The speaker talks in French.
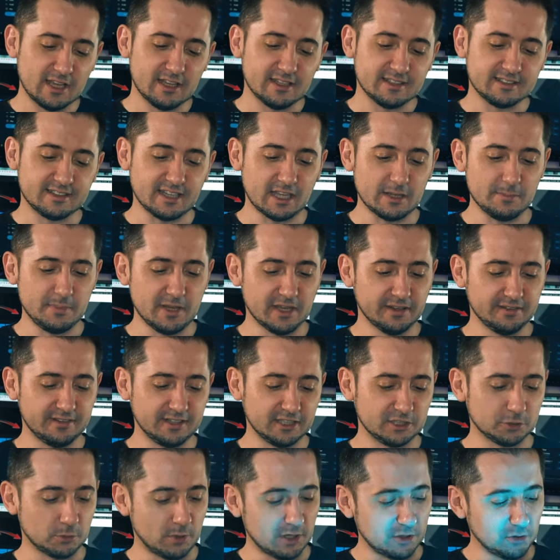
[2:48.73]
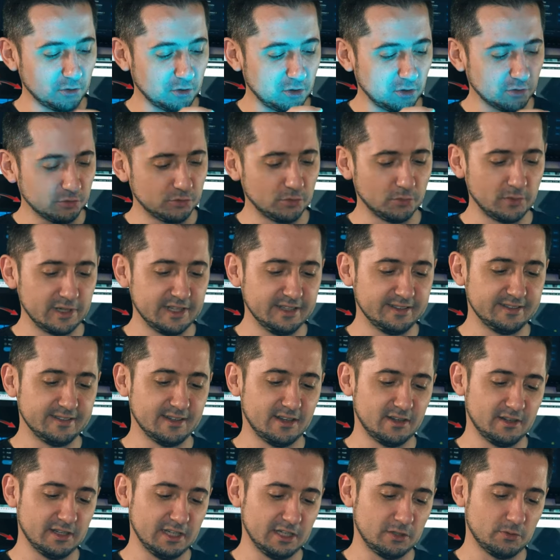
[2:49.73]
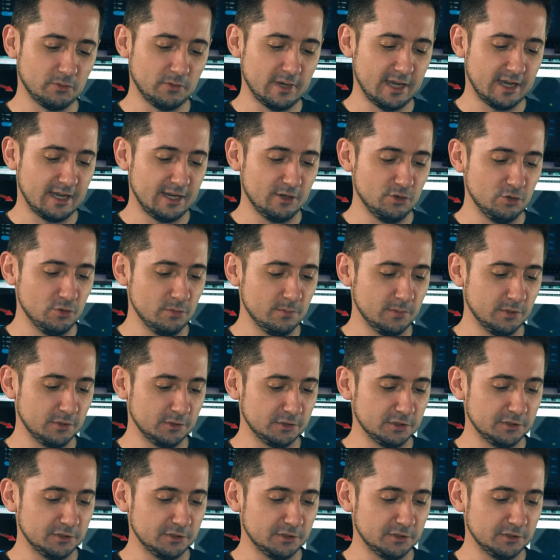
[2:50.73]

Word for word: Ce qu'il y a de bien, c'est que je crois que quand on l'éteint et qu'on la rallume,